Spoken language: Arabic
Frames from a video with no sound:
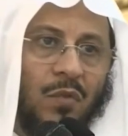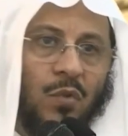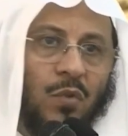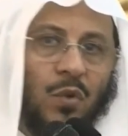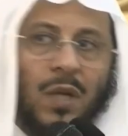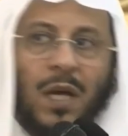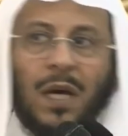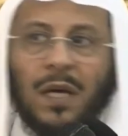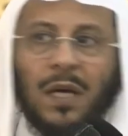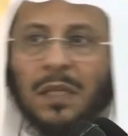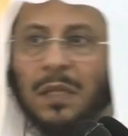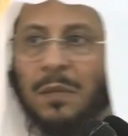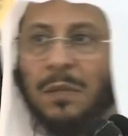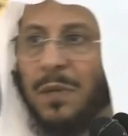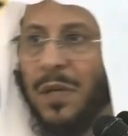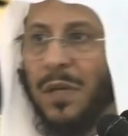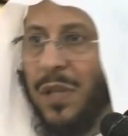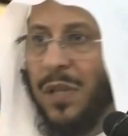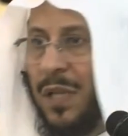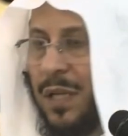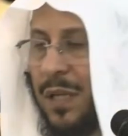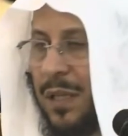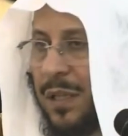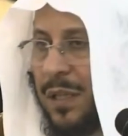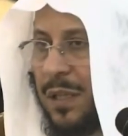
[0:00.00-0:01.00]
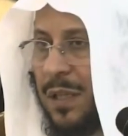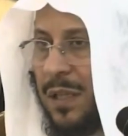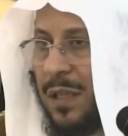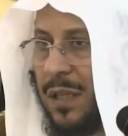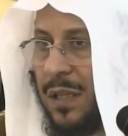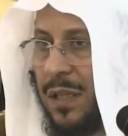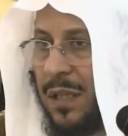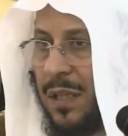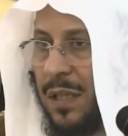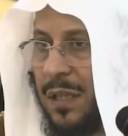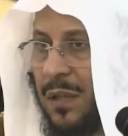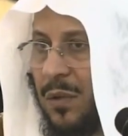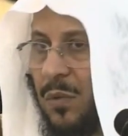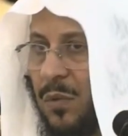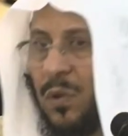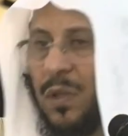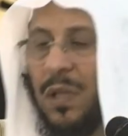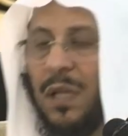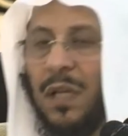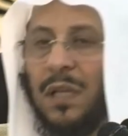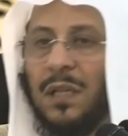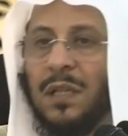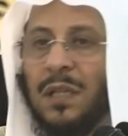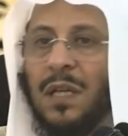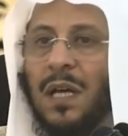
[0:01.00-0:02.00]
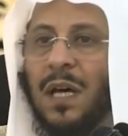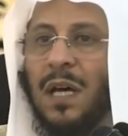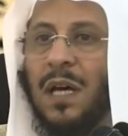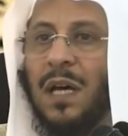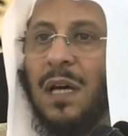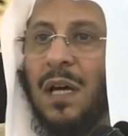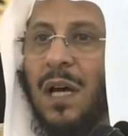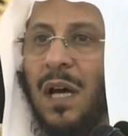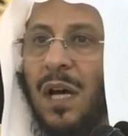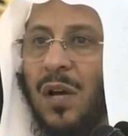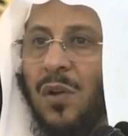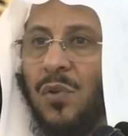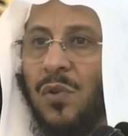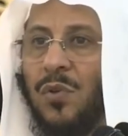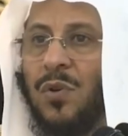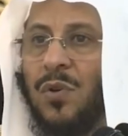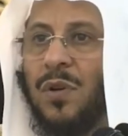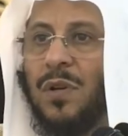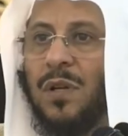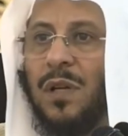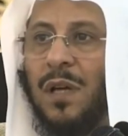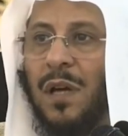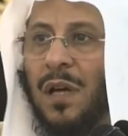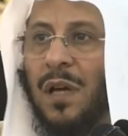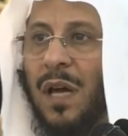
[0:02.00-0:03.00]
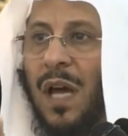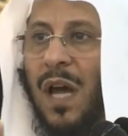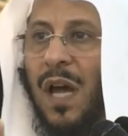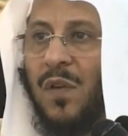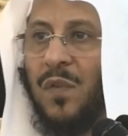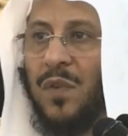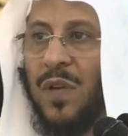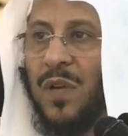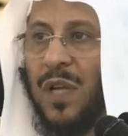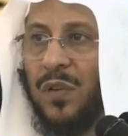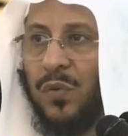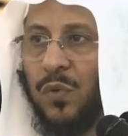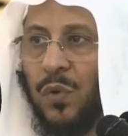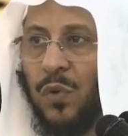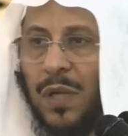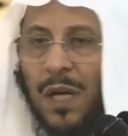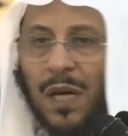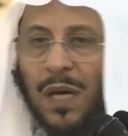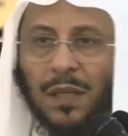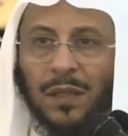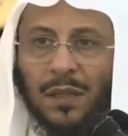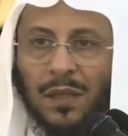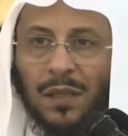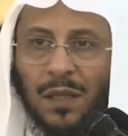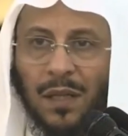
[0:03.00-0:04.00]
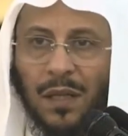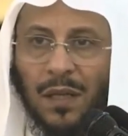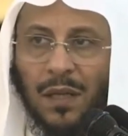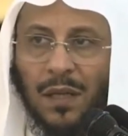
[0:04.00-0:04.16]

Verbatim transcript: الفلاني مثلا والله لا أحضر حفلة فلان